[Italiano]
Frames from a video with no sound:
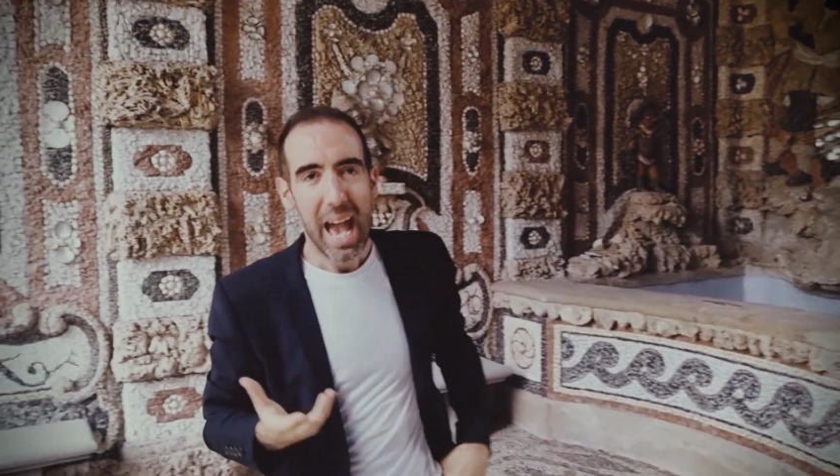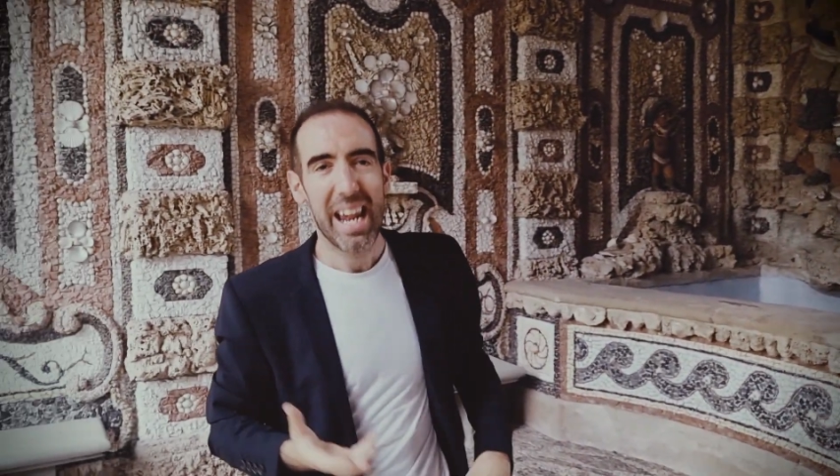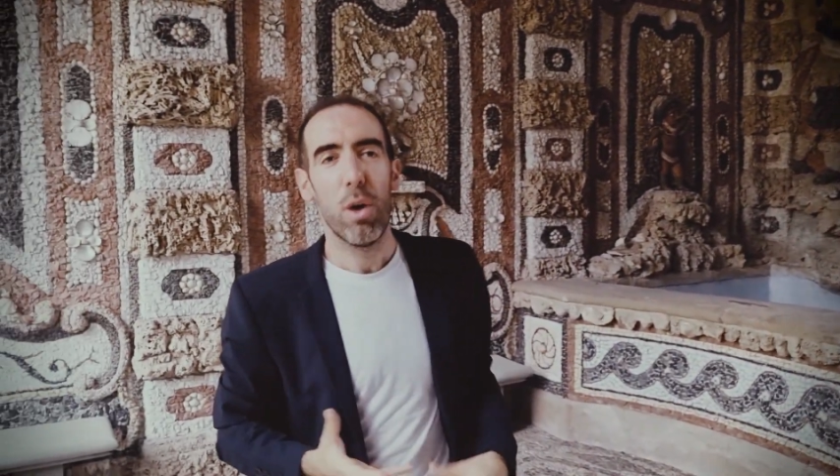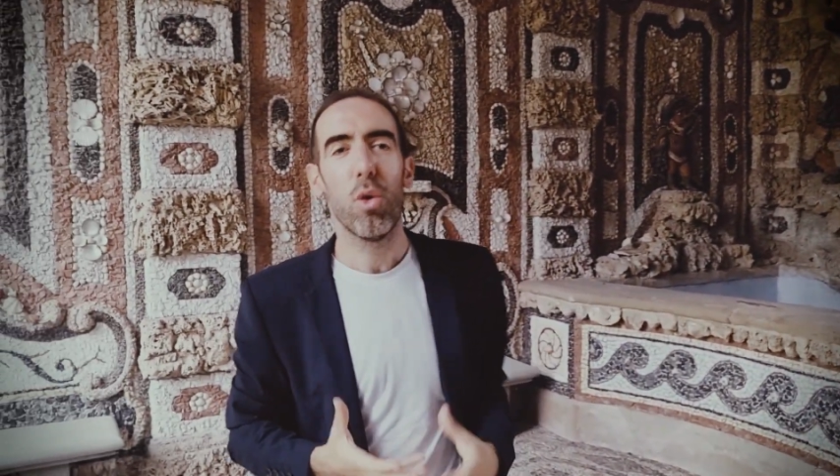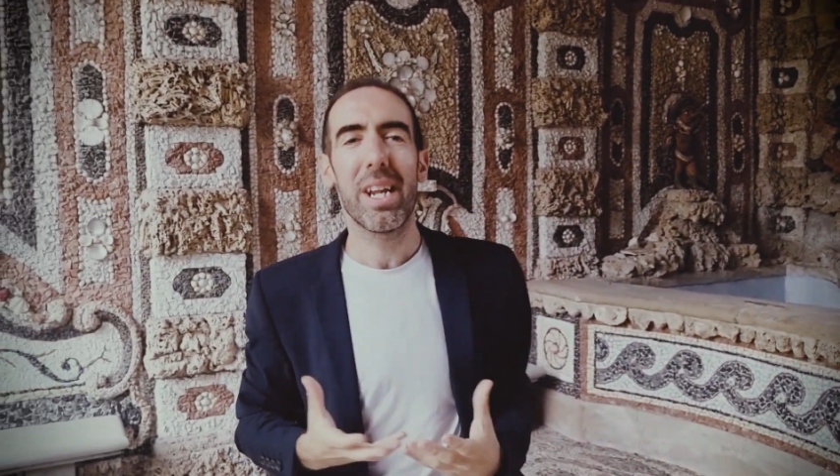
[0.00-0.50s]

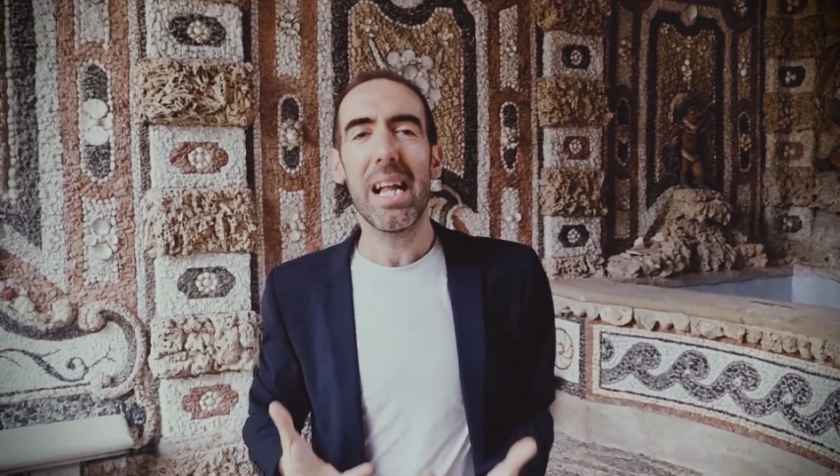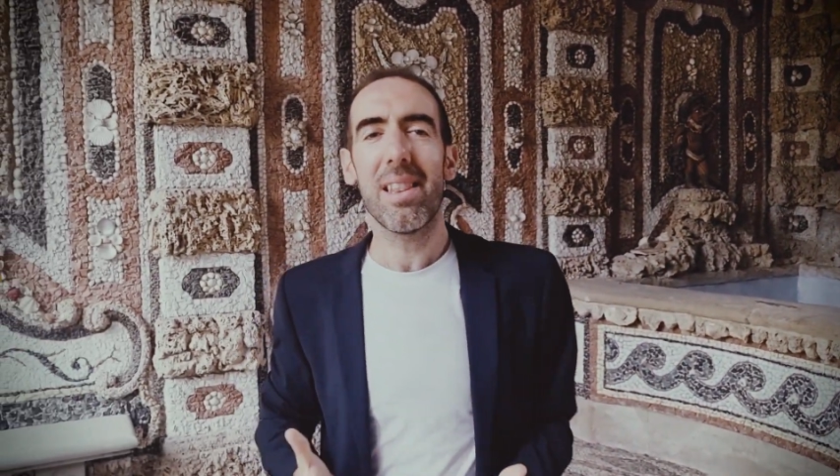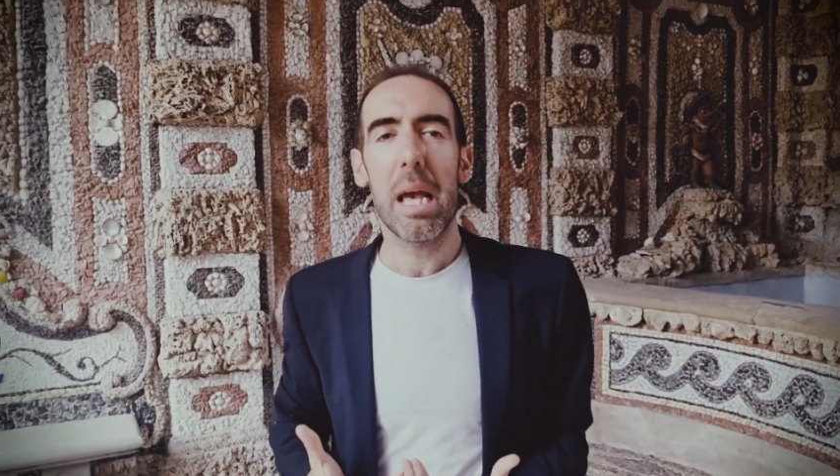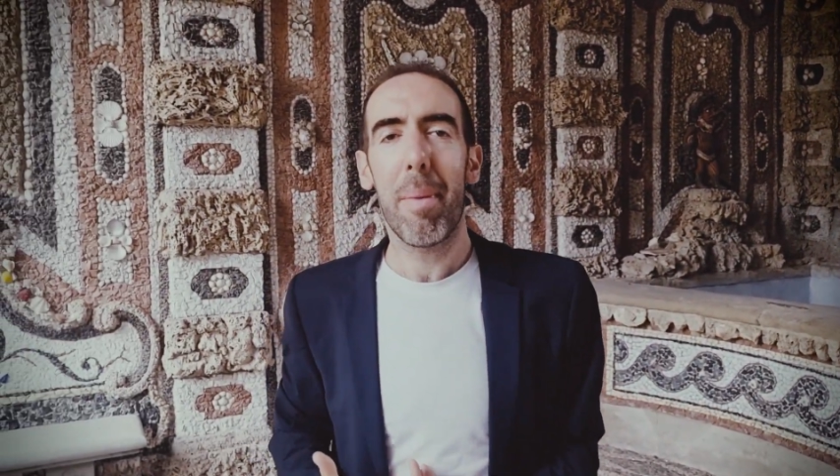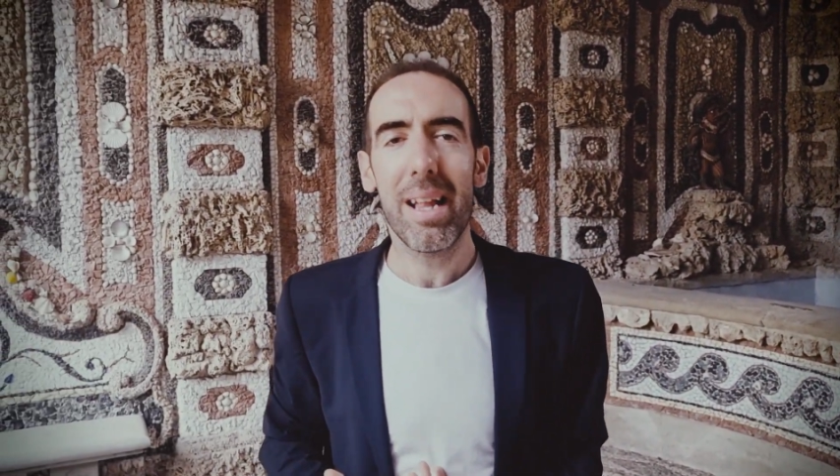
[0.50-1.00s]
era un
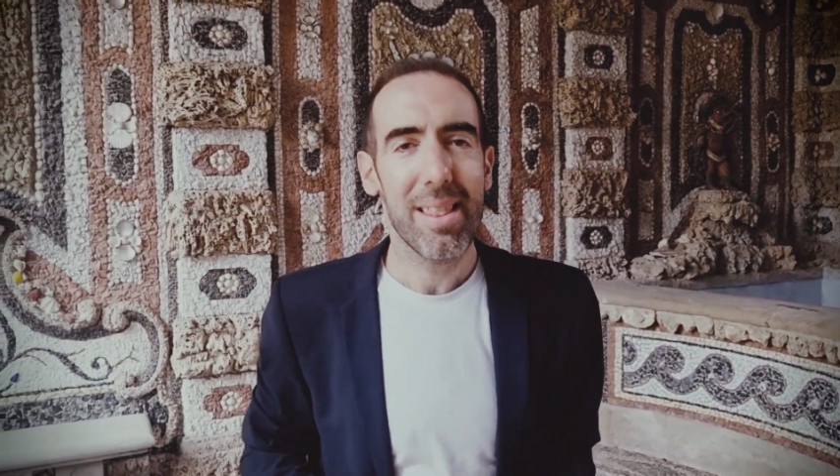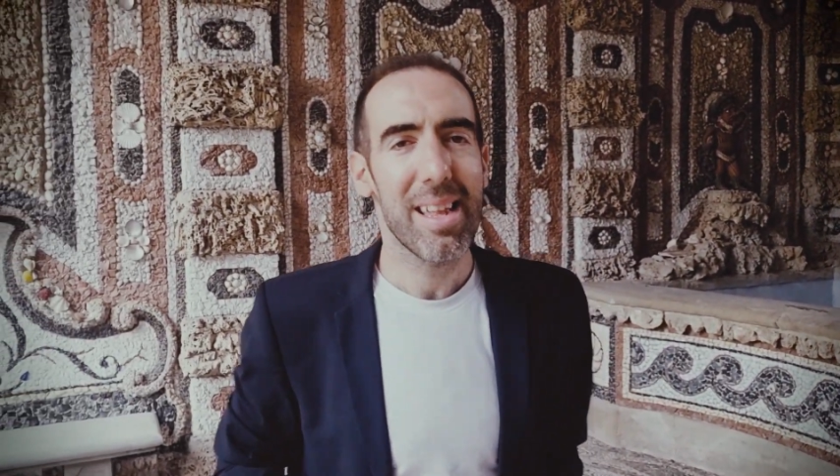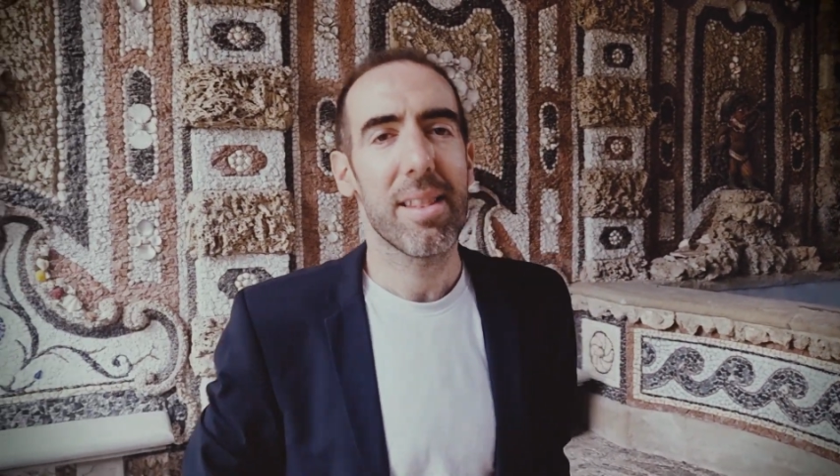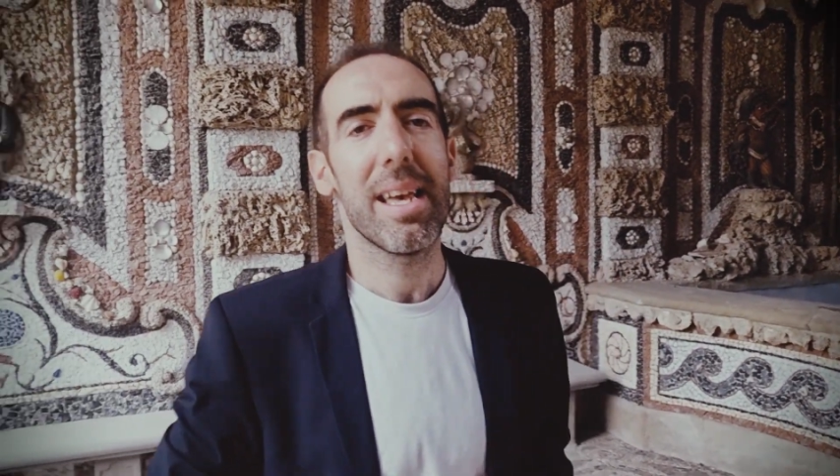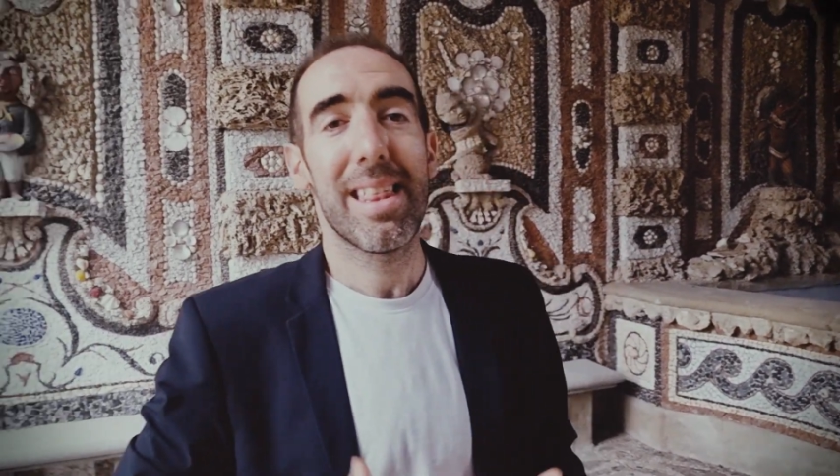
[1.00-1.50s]
grande
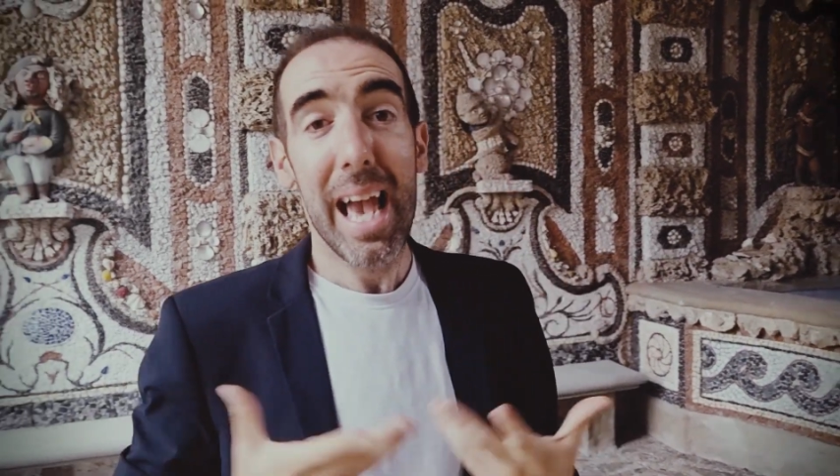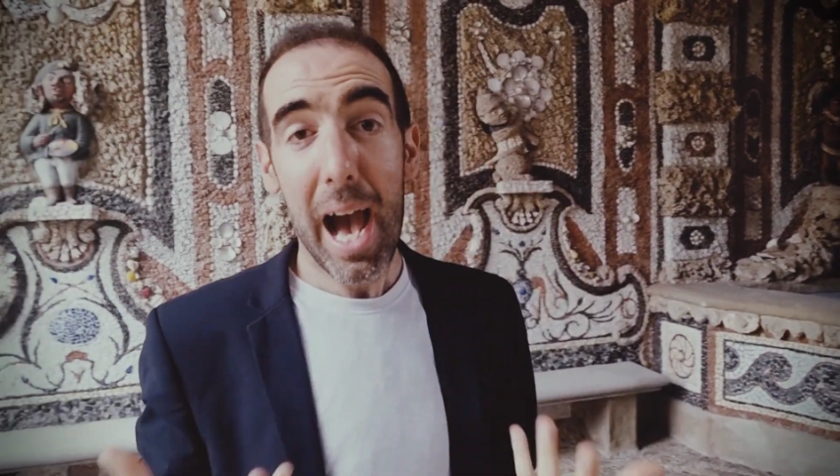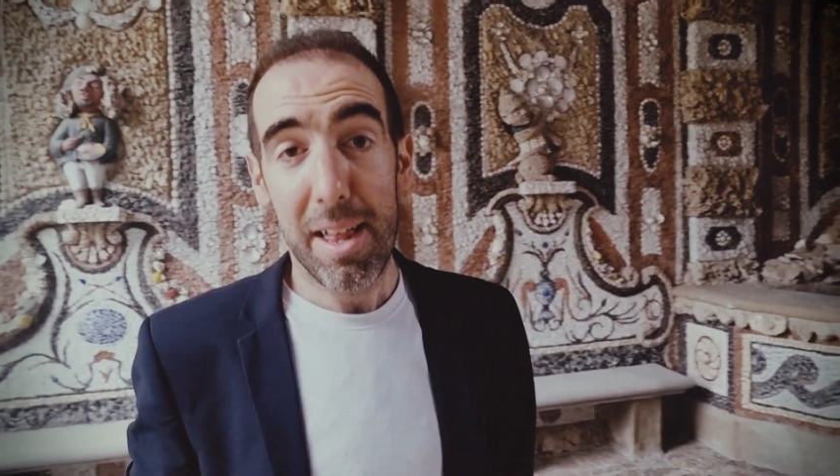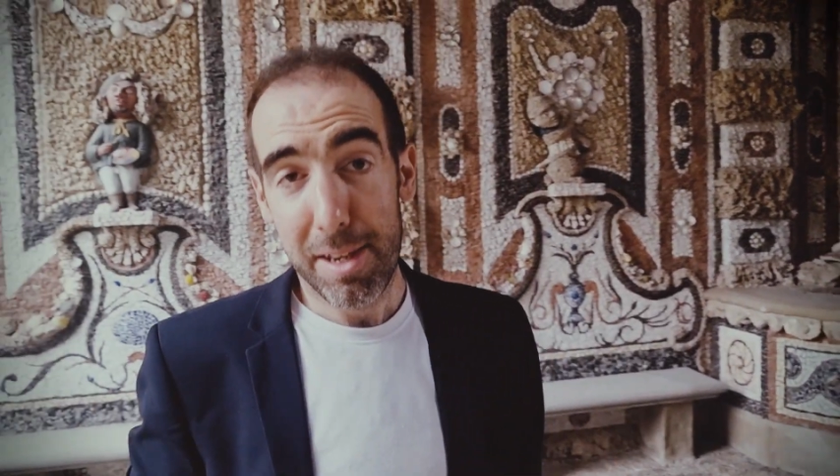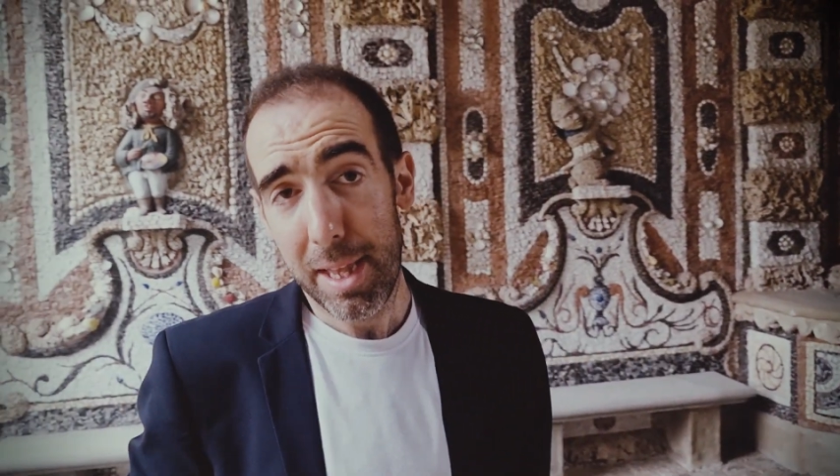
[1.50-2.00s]
amante dei teatri,